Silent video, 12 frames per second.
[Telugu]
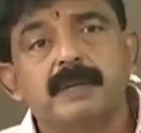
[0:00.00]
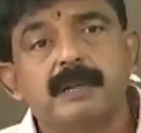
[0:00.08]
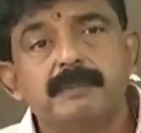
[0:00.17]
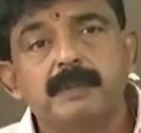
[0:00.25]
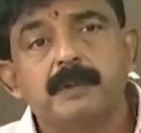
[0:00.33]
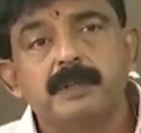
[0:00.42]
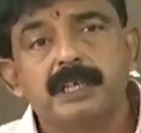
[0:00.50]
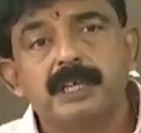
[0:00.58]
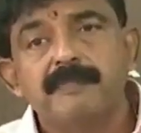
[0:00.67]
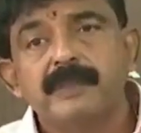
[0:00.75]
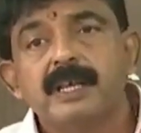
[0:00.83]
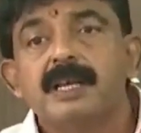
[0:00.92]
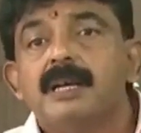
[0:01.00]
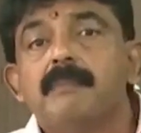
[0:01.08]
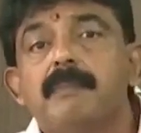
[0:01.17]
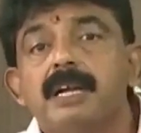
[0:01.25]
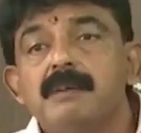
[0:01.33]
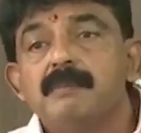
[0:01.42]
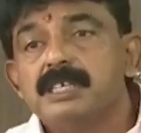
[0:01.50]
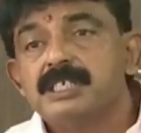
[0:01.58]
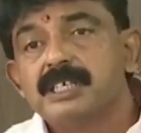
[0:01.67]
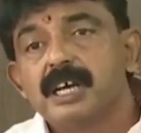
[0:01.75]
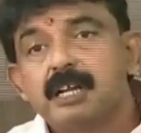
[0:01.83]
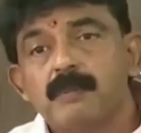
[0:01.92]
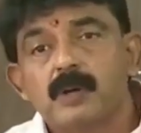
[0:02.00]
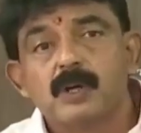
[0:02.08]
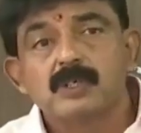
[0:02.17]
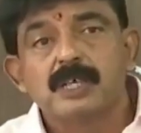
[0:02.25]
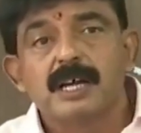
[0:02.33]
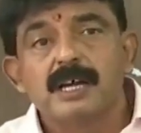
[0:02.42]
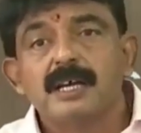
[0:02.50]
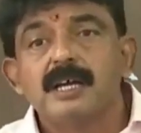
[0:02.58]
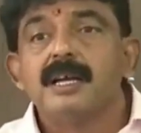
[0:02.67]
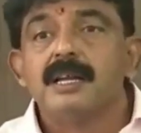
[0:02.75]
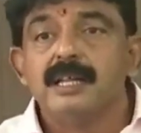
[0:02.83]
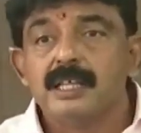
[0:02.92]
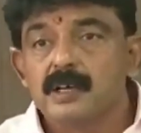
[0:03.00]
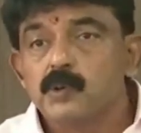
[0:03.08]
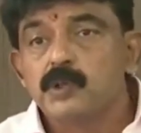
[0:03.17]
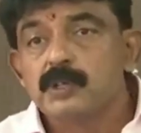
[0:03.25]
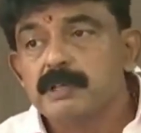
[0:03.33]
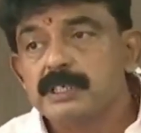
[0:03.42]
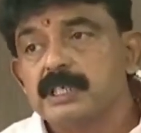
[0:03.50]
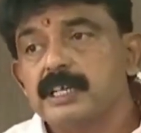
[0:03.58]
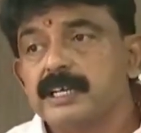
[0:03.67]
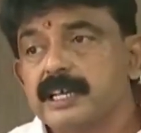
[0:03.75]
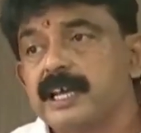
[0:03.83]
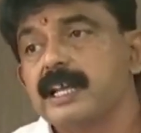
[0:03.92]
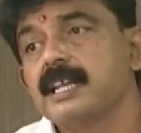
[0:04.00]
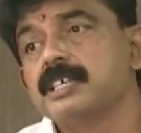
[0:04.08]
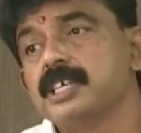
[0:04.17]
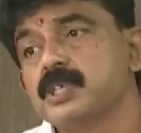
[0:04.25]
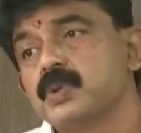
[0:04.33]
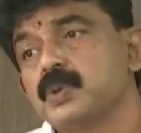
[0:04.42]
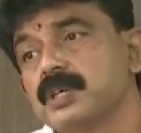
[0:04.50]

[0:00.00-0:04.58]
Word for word: అని చెప్పి లబ్ధి పొంది మళ్ళీ మత్స్యకార భరోసా లేదా కుట్టు మిషన్ నేను టైలరింగ్